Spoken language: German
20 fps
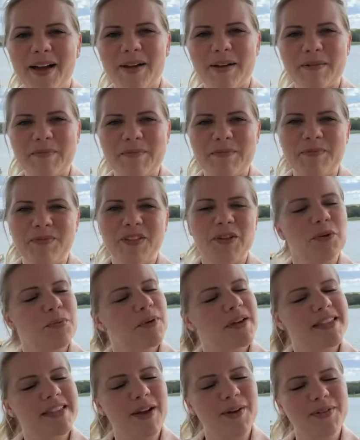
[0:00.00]
ähm, die
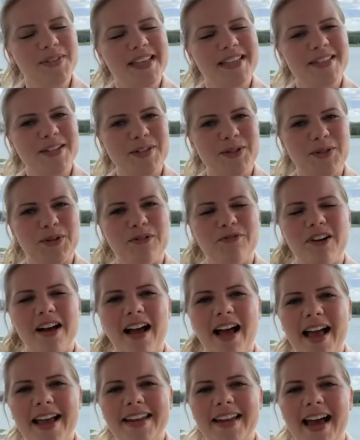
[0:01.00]
übrigens auch sehr, sehr schön
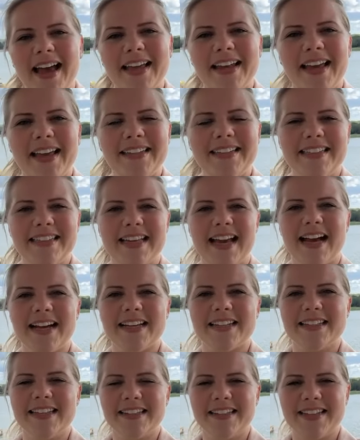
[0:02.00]
war. Ein Highlight
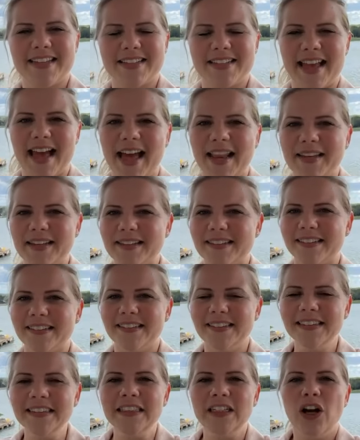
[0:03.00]
jagt das
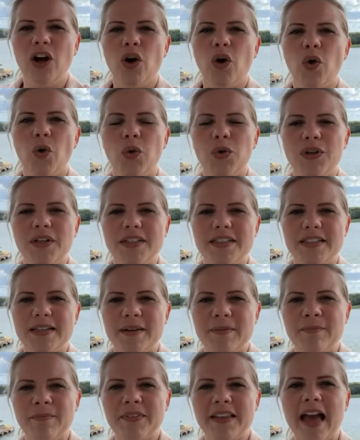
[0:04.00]
andere. Und
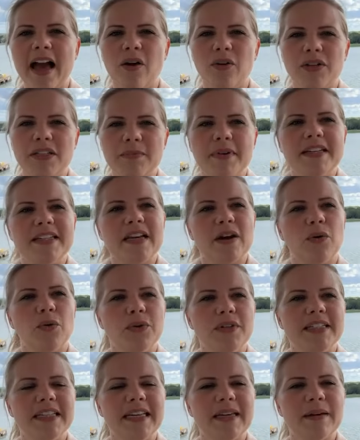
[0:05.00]
ähm, ja, und im
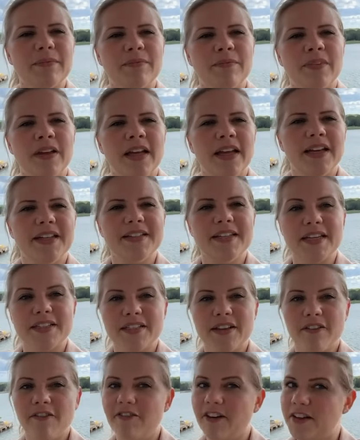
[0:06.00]
Hintergrund eben
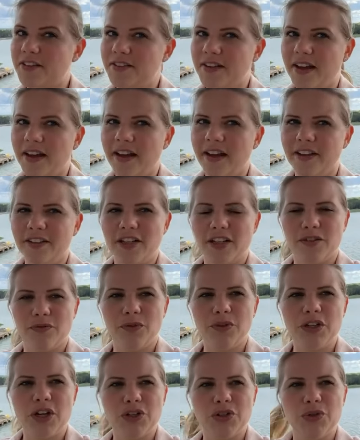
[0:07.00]
das Wasser, das
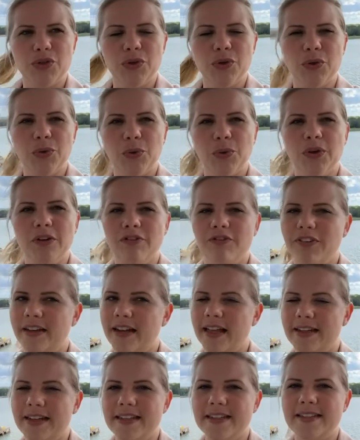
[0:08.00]
wunderschöne Grün.
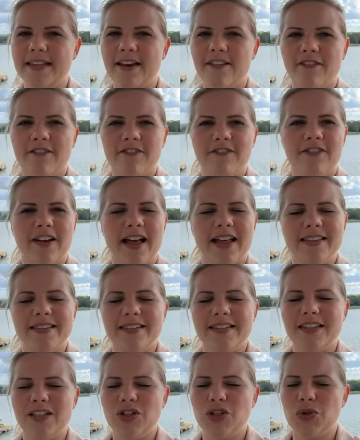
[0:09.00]
Finnland ist ja
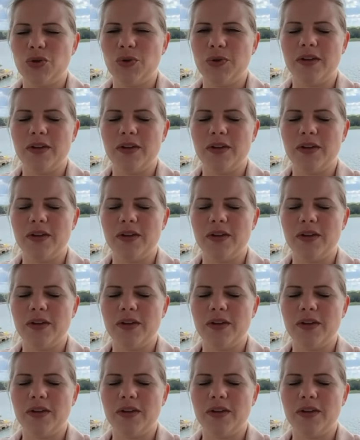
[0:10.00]
wahnsinnig